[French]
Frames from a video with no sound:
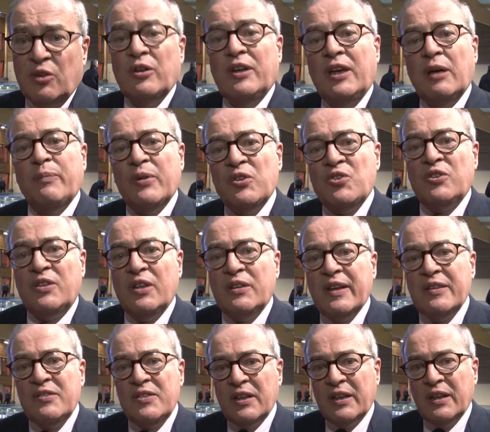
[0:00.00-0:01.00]
de capacité
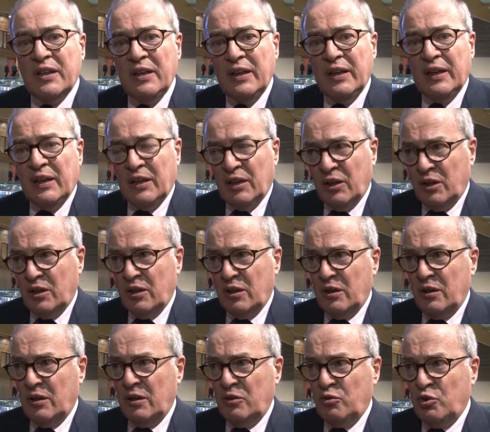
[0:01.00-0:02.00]
d'attirer euh,